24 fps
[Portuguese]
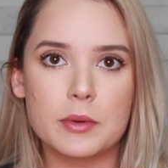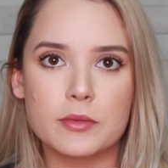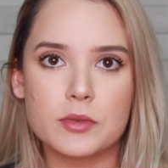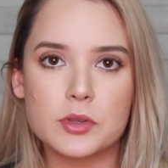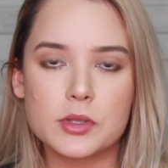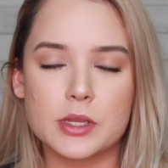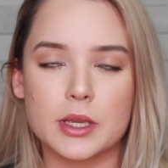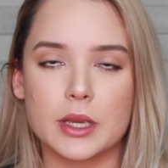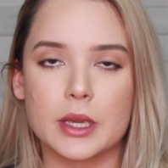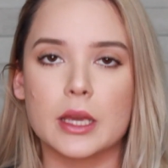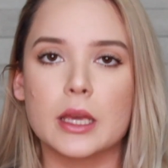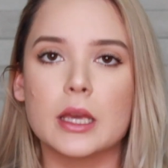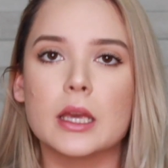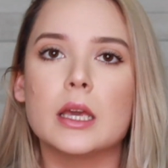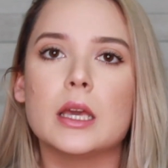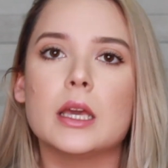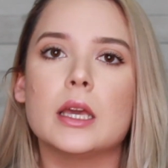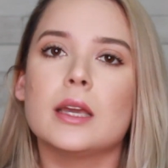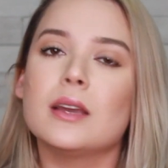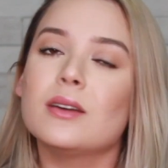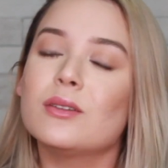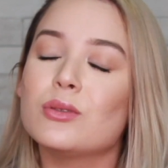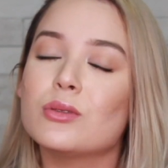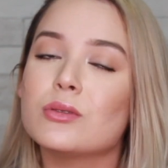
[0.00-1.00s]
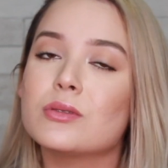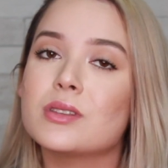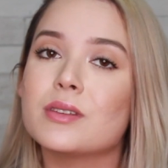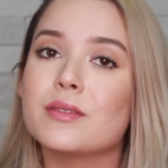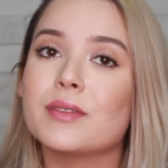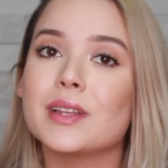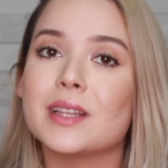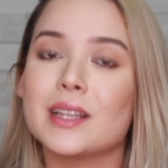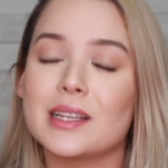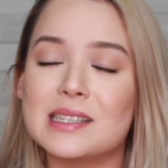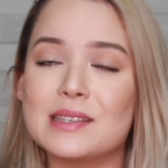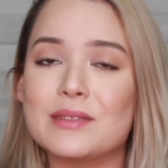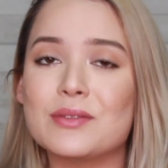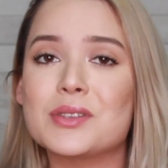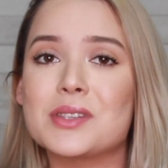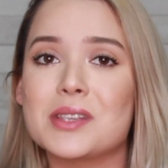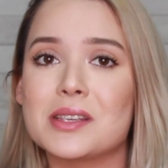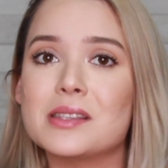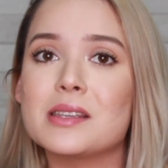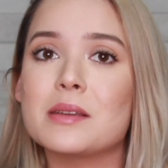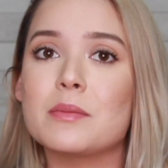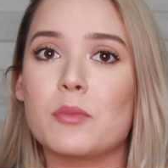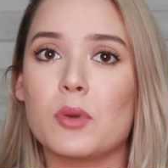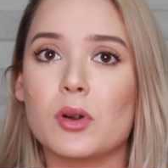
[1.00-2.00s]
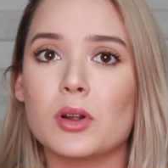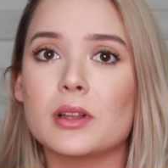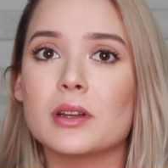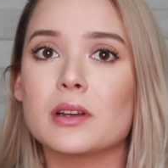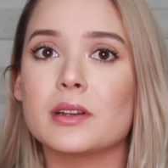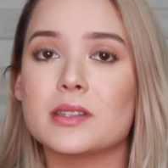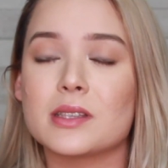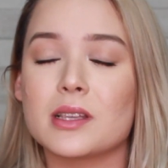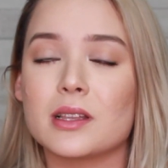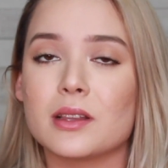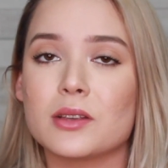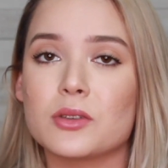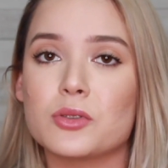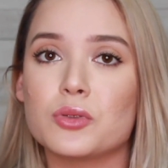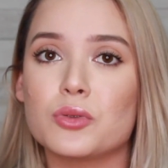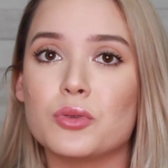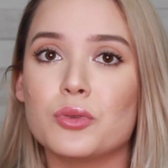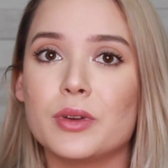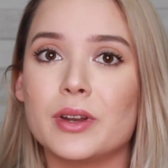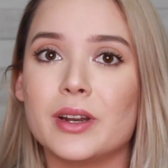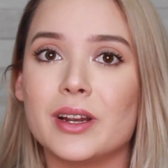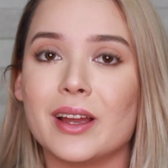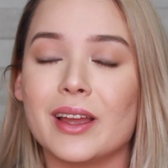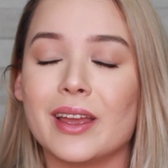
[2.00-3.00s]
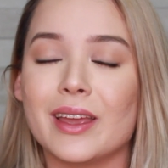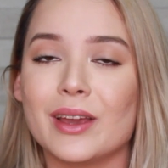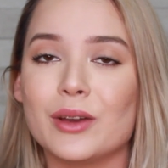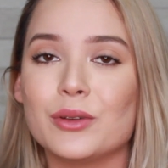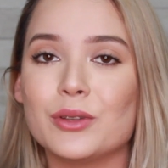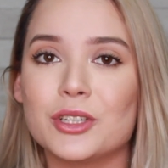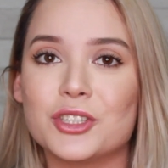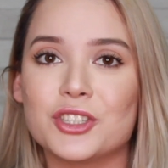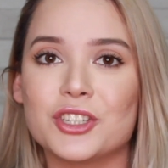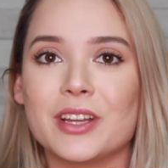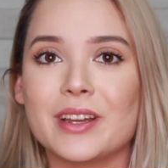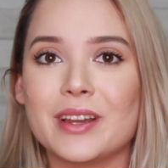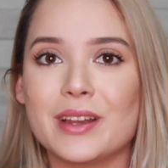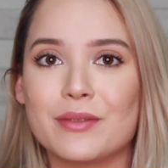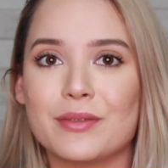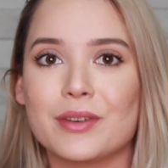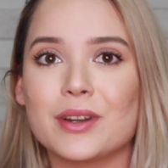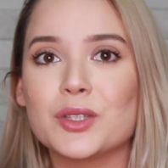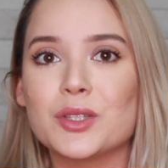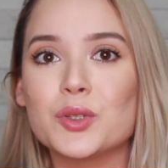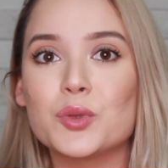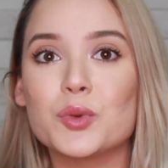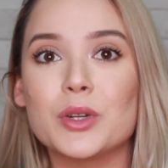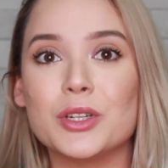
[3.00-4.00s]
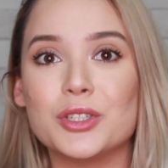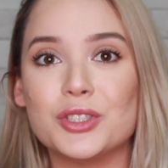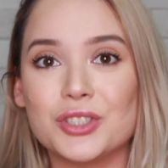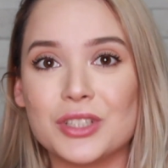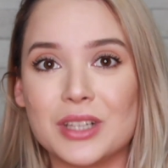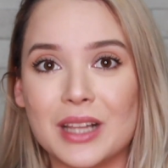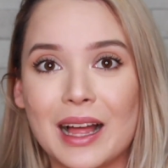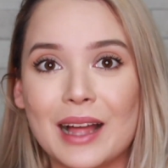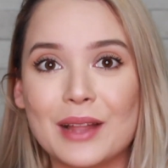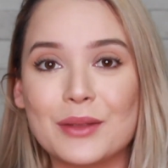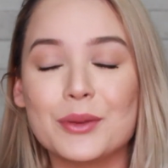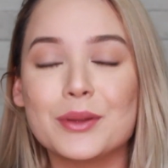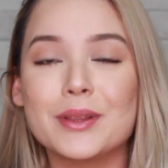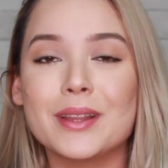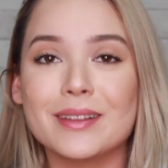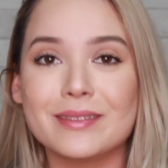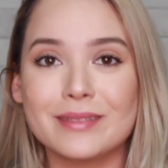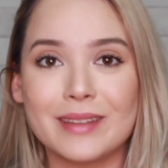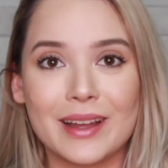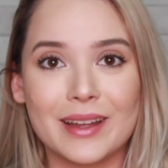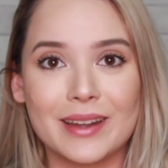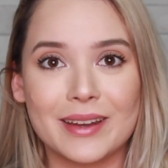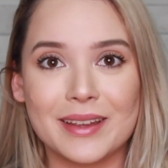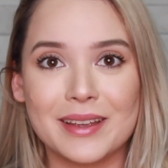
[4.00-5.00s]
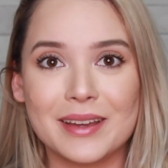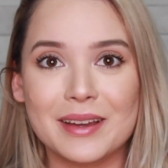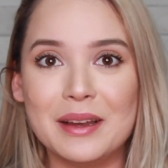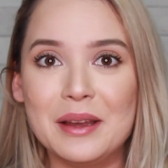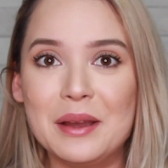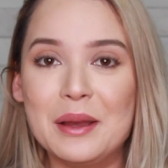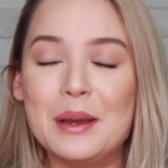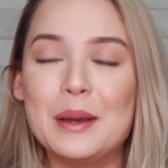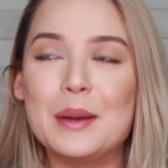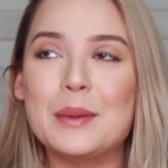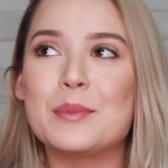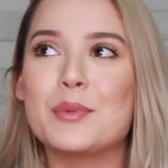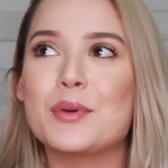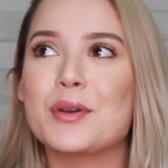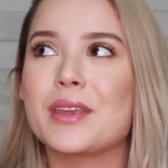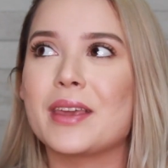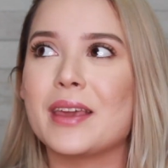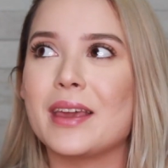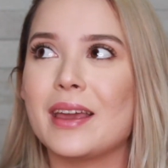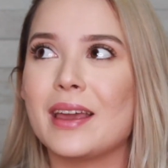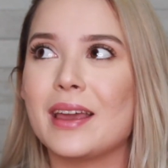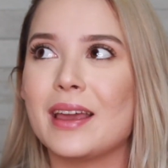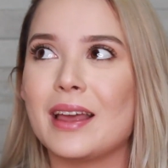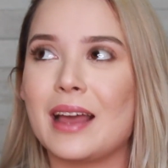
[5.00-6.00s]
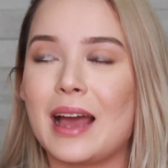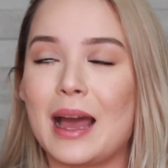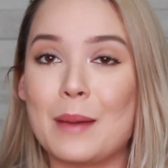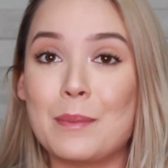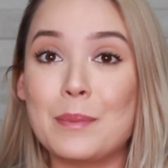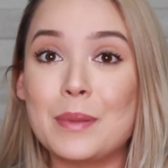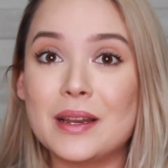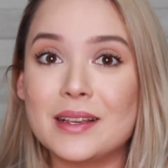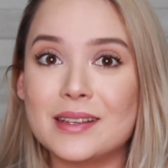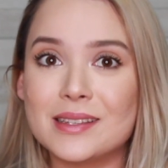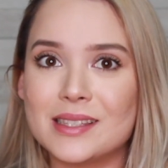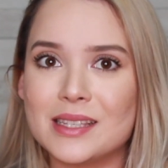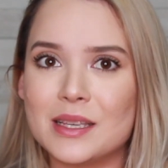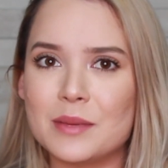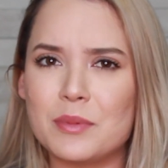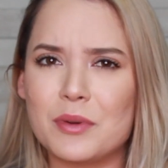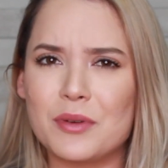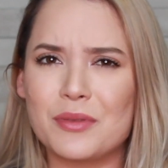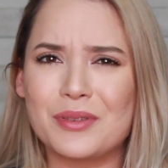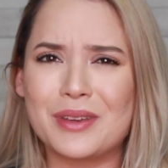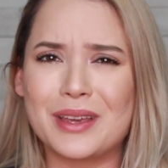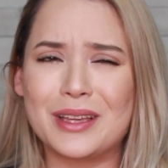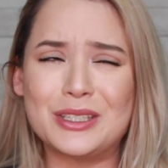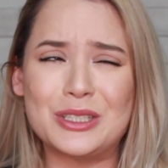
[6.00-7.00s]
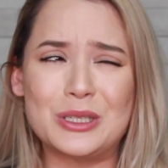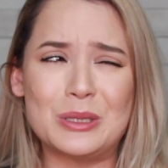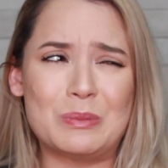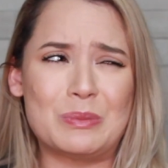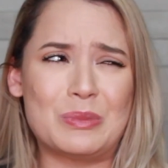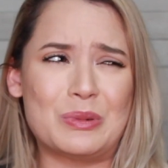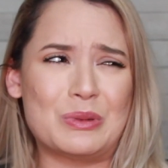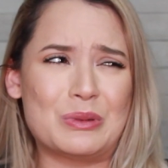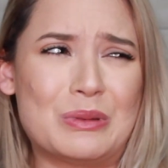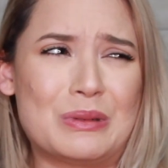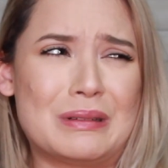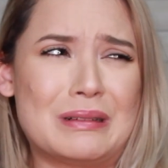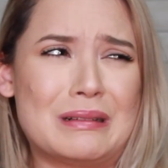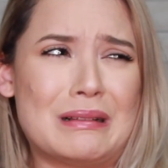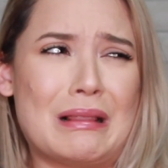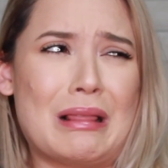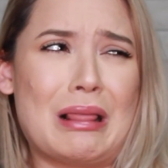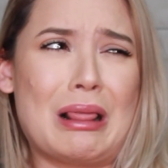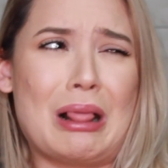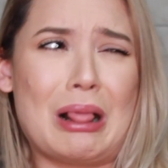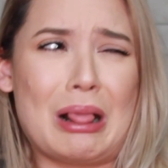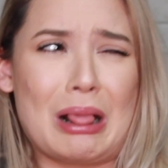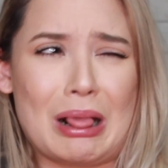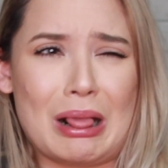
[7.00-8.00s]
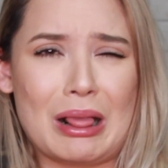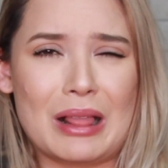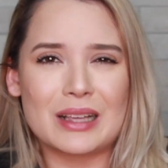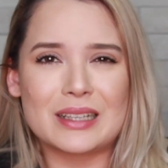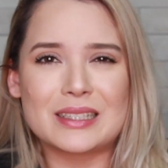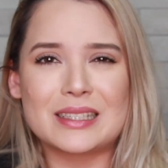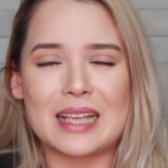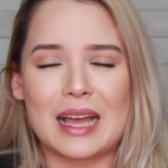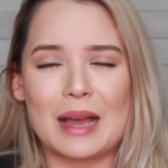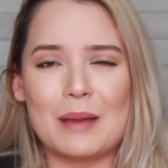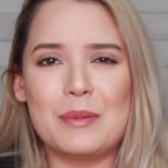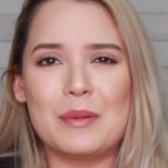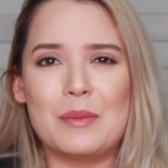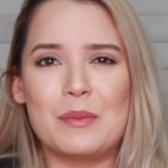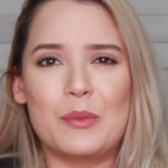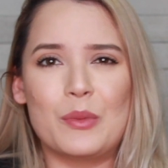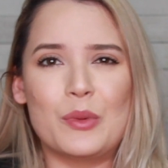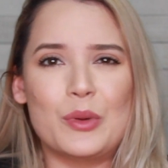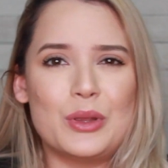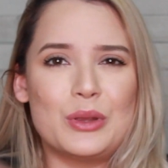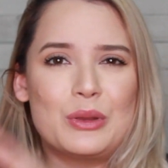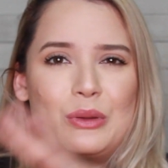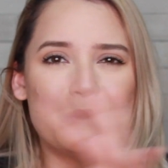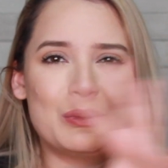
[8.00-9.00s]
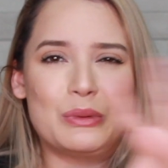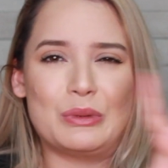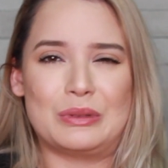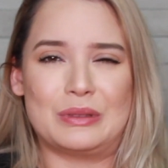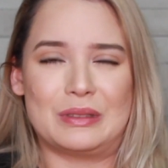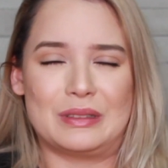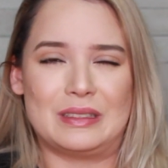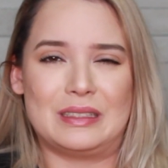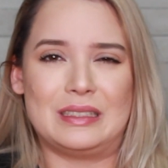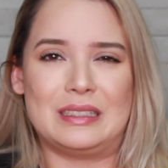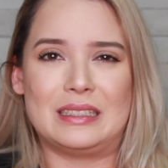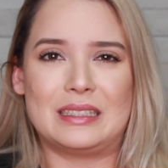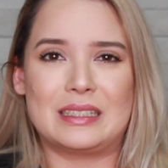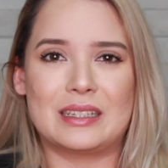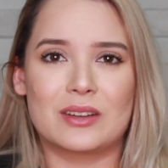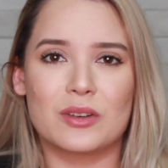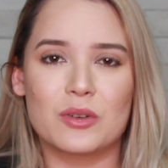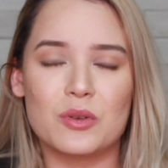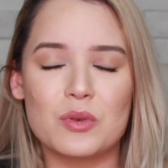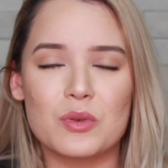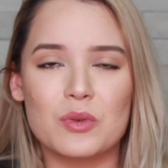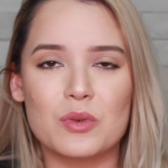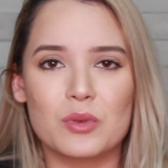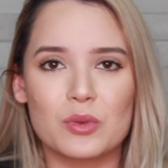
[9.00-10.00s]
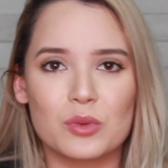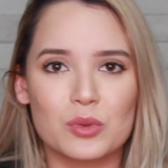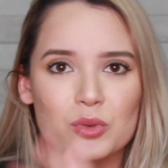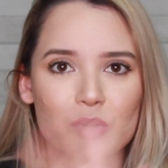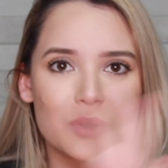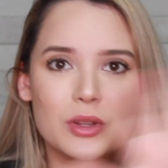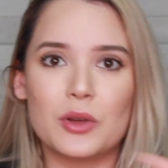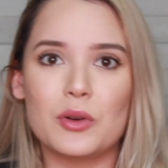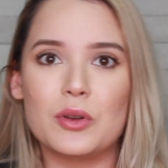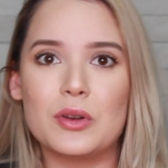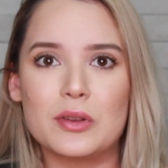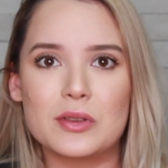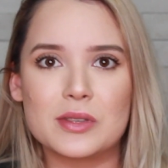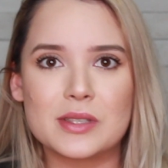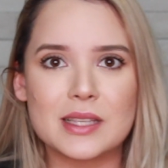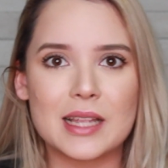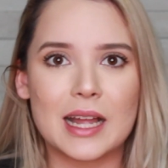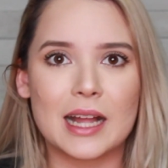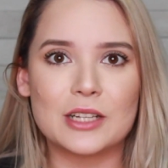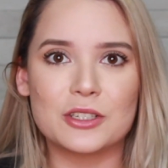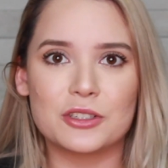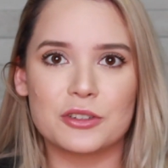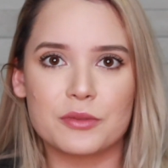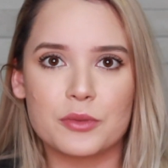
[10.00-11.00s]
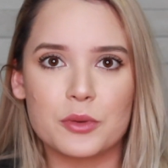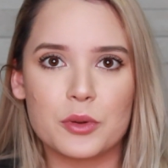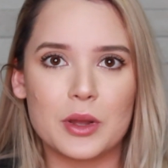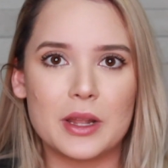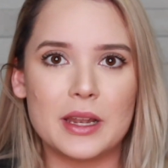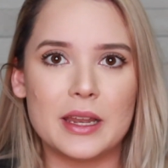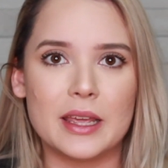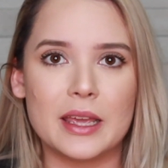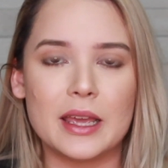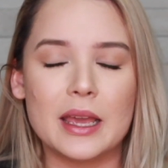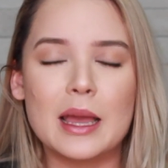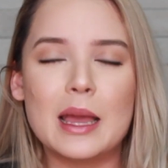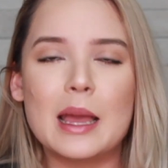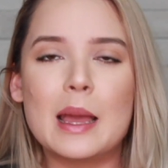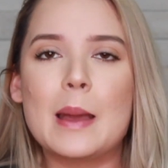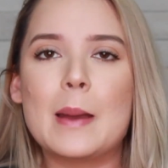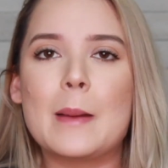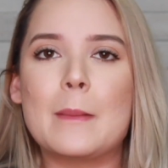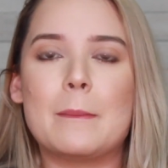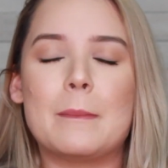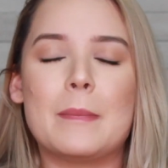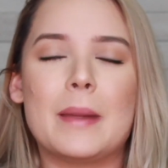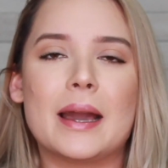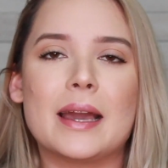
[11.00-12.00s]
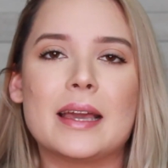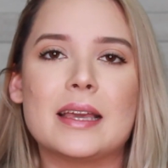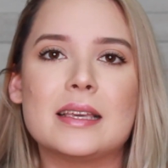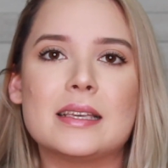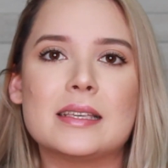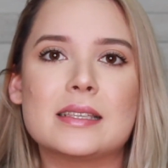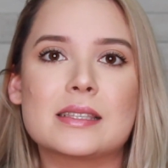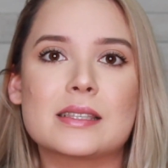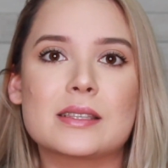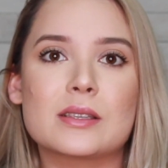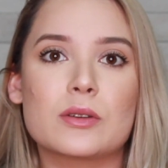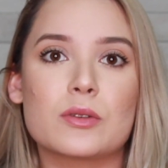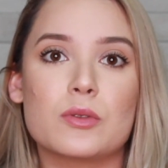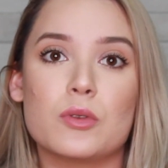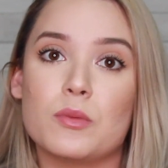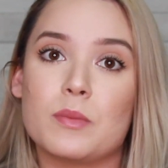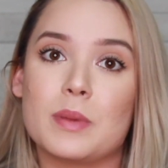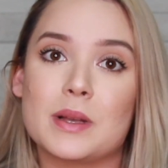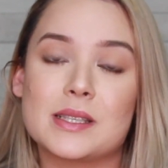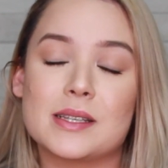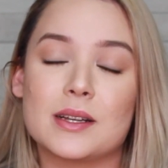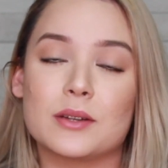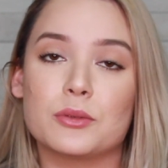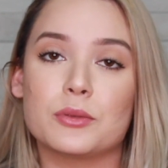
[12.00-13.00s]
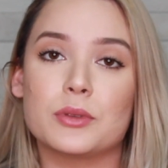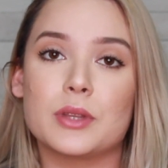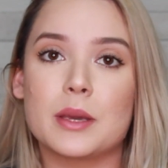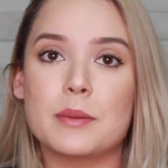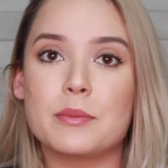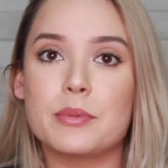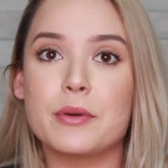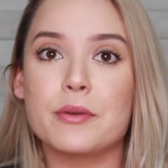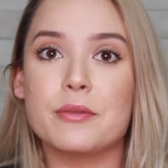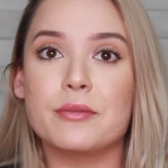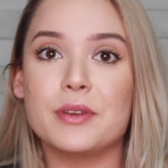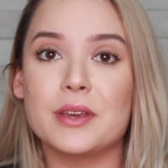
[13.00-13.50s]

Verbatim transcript: para você. Inclusive, até se você se importa com essa textura, eu deixaria a frescura de lado e tentaria, porque a princípio eu fiquei tipo, sabe? Muito uh, com, com toda a oleosidade que ficou ali. Mas com o passar do tempo eu